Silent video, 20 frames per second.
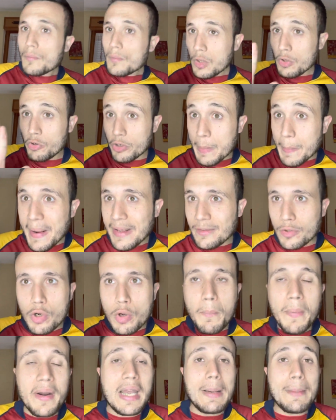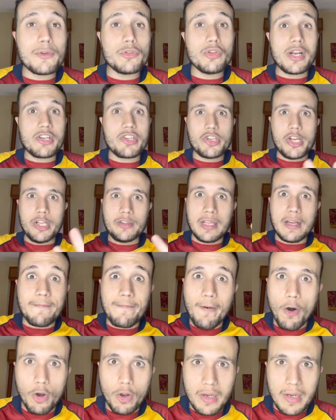Lo ripeto, non parliamo di una scelta
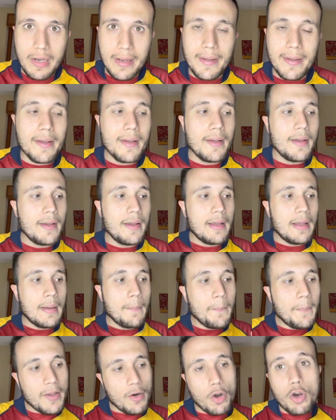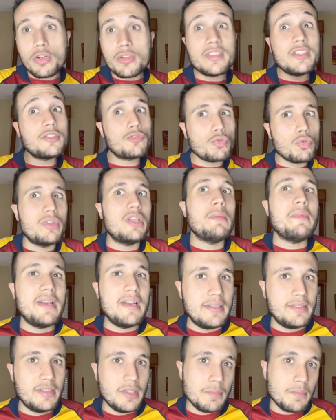folle, però discutibile
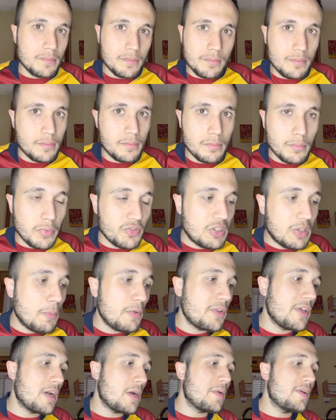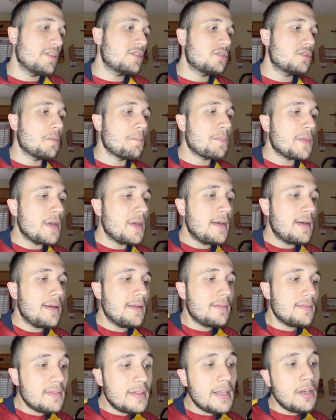sì possiamo dire questo.
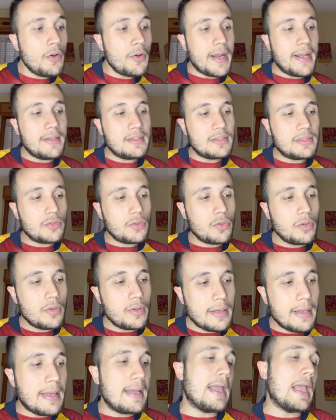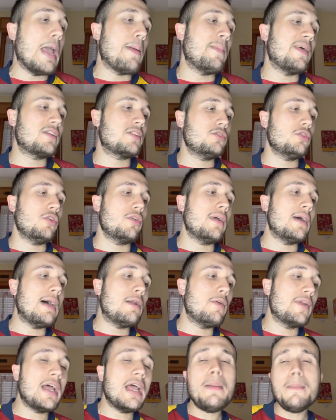Di Lorenzo e Emerson.
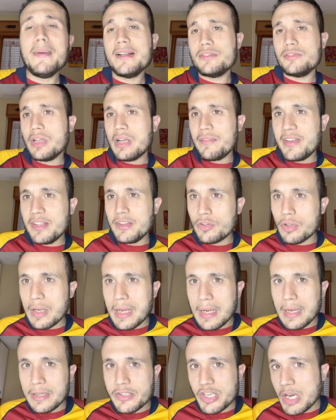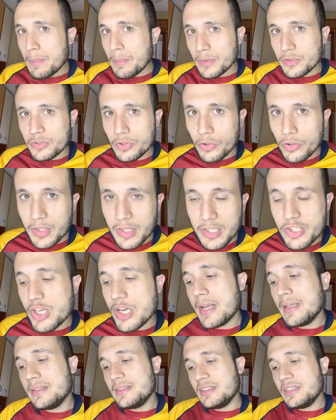Allora, Emerson ha vinto la Champions con il
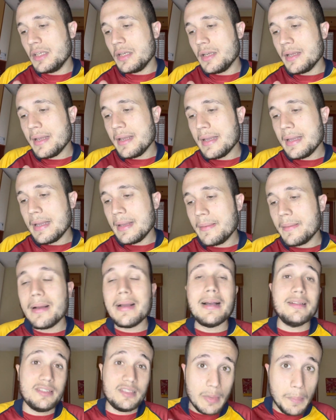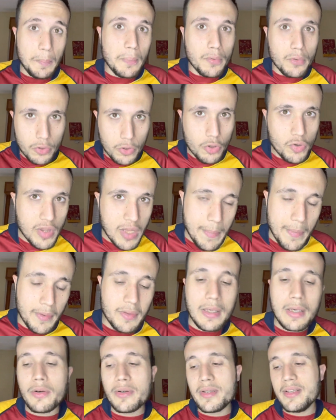Chelsea e, seppur non da
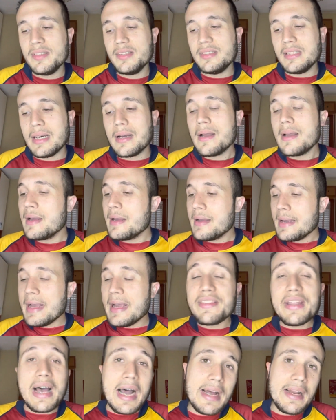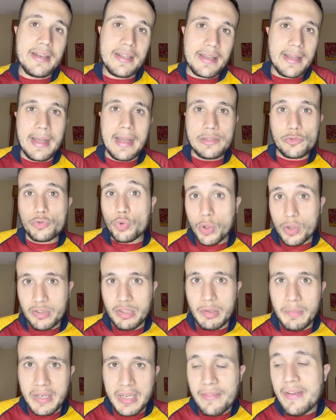protagonista, è da anni che è su
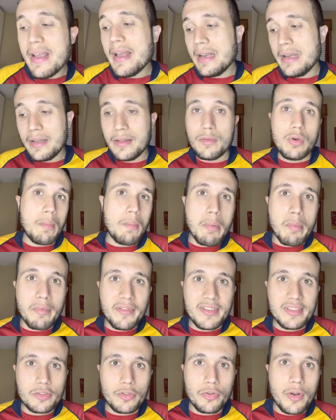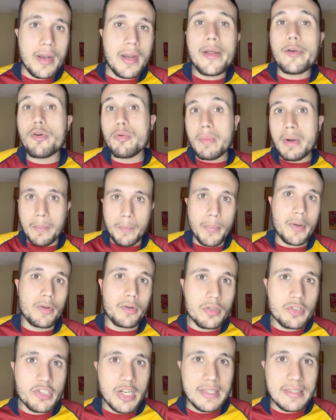ottimi livelli. Lo abbiamo visto noi alla Roma, poi
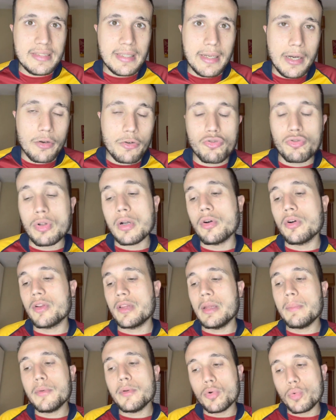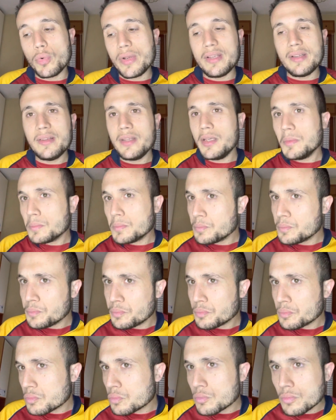col Chelsea è cresciuto ancora di più, quindi
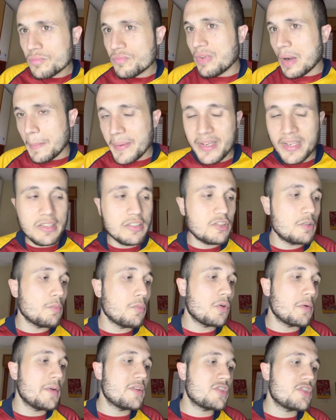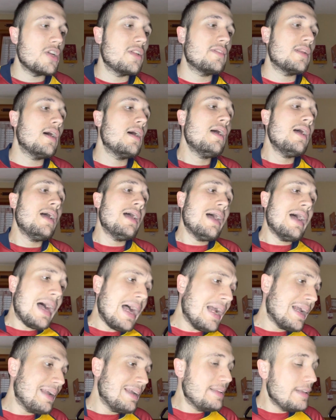va benissimo come scelta.
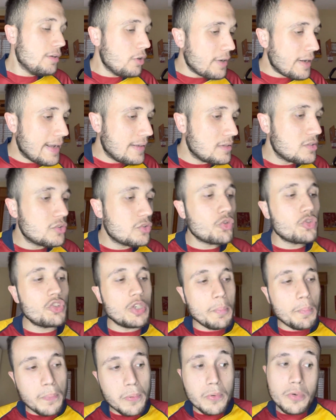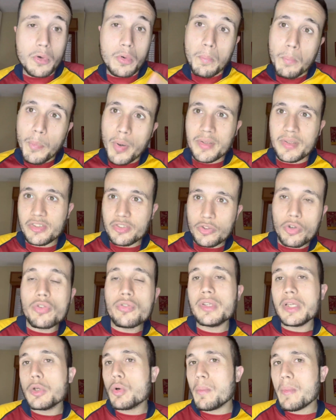Anche Di Lorenzo, seppur un po'
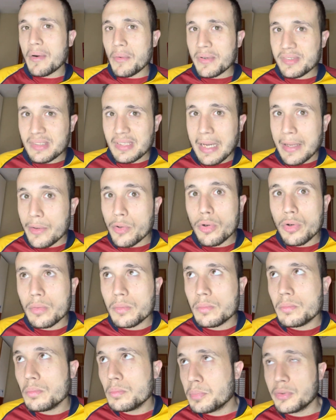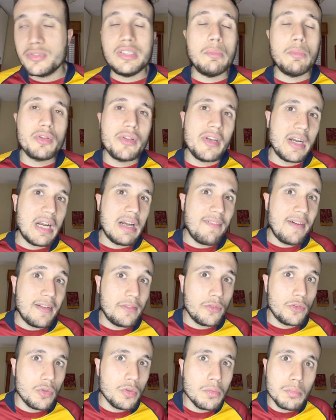discontinuo, ma quest'anno possiamo dire che ha
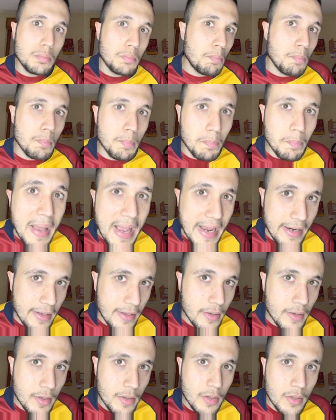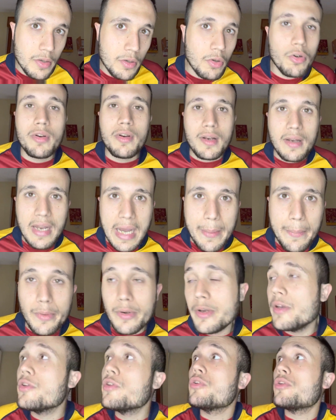fatto bene con il
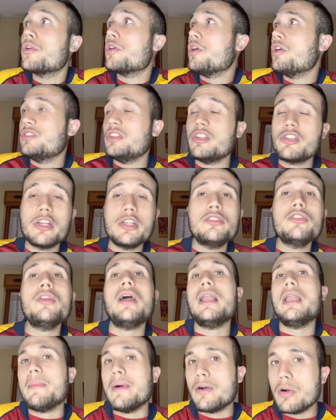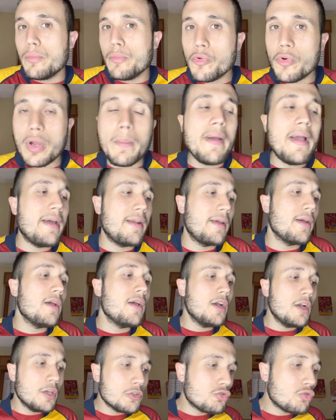Napoli, non cose eccezionali ma comunque bene.
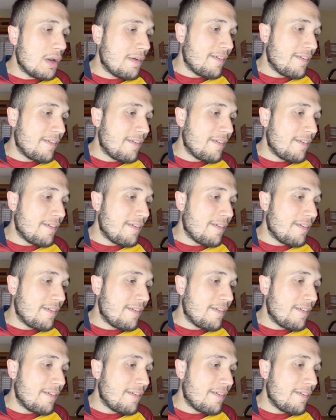Sulla